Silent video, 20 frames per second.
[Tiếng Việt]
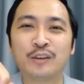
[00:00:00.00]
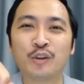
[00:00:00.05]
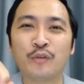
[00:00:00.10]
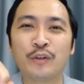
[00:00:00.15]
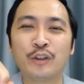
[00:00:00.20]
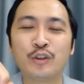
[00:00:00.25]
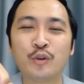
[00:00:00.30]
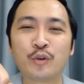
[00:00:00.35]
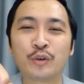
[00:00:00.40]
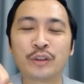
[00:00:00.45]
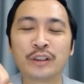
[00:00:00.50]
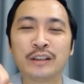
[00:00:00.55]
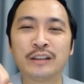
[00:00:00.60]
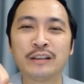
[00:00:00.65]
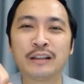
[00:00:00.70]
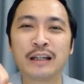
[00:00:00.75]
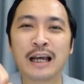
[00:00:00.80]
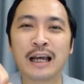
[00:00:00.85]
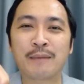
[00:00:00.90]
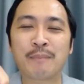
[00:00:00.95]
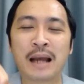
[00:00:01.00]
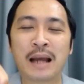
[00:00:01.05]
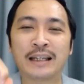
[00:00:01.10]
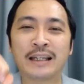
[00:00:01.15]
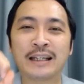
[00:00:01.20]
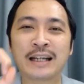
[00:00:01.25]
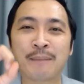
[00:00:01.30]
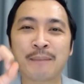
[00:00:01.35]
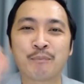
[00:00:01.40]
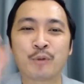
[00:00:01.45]
Tôi ví dụ như là bạn
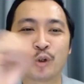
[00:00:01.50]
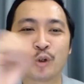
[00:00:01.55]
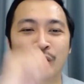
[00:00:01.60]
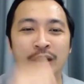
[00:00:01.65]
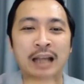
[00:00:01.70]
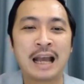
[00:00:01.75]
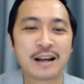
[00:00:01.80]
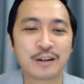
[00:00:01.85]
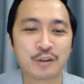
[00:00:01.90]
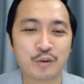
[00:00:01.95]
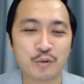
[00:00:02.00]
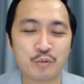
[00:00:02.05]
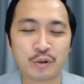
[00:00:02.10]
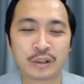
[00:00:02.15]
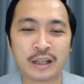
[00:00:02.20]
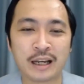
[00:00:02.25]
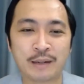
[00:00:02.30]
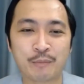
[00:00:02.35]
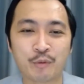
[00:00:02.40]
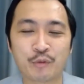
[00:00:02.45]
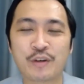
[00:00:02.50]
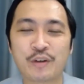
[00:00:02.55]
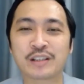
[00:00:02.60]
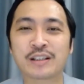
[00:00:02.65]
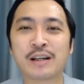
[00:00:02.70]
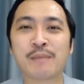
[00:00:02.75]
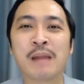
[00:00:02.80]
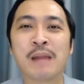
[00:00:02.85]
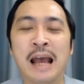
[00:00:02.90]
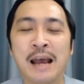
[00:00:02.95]
đi gặp một đối tác cũng có thể là một việc
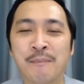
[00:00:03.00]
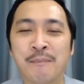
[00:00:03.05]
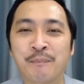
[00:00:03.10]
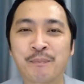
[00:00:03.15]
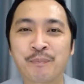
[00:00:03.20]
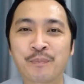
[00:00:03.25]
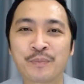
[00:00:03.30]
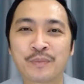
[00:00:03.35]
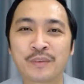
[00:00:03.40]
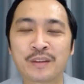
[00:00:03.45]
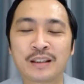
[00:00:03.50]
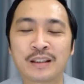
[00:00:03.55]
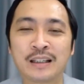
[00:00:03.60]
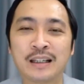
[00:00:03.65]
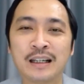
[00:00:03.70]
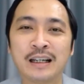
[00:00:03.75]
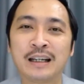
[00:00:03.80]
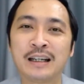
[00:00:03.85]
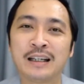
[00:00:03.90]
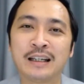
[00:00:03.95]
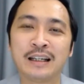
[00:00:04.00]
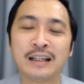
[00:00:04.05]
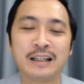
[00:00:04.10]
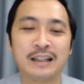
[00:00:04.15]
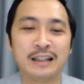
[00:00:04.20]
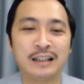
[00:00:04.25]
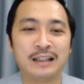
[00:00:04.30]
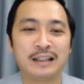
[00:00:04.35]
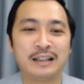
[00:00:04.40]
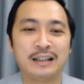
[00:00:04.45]
sắp làm. Đấy.
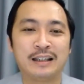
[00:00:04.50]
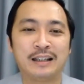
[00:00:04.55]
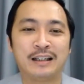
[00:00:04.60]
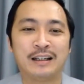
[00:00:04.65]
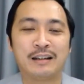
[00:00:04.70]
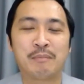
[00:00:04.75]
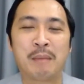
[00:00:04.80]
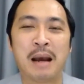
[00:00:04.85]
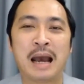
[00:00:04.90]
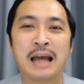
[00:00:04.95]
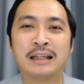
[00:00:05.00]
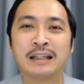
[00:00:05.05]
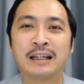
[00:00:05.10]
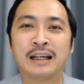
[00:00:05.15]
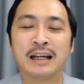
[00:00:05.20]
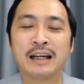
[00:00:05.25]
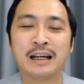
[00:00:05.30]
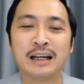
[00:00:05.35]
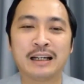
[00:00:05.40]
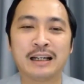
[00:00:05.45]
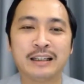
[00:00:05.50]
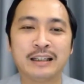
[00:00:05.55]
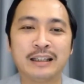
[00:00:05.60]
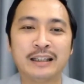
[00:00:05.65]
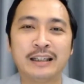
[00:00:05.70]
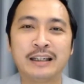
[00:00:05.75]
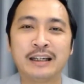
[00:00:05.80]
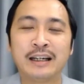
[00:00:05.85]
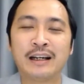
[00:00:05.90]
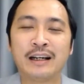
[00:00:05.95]
Bạn
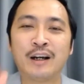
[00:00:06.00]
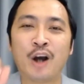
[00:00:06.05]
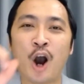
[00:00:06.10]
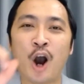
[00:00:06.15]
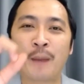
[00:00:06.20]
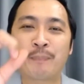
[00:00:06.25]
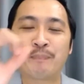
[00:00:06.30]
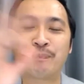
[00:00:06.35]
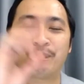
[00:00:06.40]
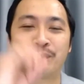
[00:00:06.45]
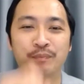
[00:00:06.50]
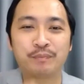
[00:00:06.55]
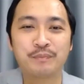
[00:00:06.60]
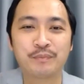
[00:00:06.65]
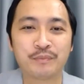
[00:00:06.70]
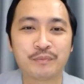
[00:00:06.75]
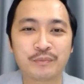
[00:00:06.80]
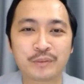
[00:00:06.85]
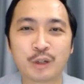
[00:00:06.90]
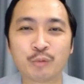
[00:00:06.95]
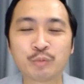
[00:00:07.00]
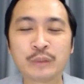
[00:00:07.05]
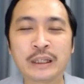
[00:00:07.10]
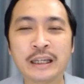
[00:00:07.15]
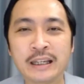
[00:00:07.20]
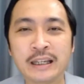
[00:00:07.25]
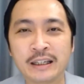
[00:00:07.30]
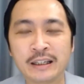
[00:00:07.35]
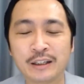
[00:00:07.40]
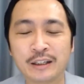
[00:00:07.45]
đi họp công
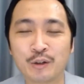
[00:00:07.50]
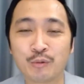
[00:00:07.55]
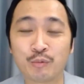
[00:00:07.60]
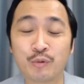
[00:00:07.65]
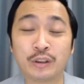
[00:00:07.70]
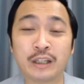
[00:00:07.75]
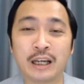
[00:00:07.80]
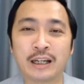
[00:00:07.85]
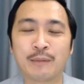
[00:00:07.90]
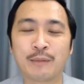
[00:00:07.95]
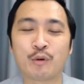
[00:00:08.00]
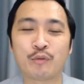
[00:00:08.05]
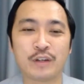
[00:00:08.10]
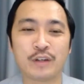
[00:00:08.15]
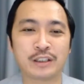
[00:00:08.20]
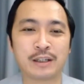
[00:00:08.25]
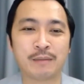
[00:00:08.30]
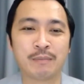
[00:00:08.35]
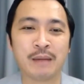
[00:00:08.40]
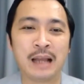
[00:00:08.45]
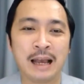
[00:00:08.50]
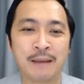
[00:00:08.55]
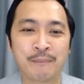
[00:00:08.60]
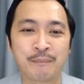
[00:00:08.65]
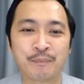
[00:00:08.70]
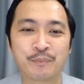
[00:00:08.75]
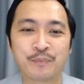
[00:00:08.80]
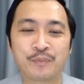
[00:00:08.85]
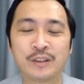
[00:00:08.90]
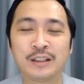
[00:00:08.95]
ty cũng có thể là một việc sắp làm,
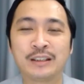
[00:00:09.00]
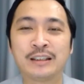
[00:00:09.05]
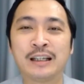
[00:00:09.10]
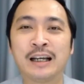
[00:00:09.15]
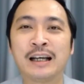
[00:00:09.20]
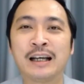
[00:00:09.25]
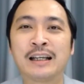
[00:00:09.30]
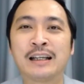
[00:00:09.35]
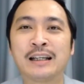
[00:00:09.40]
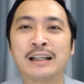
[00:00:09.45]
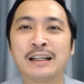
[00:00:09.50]
được chưa?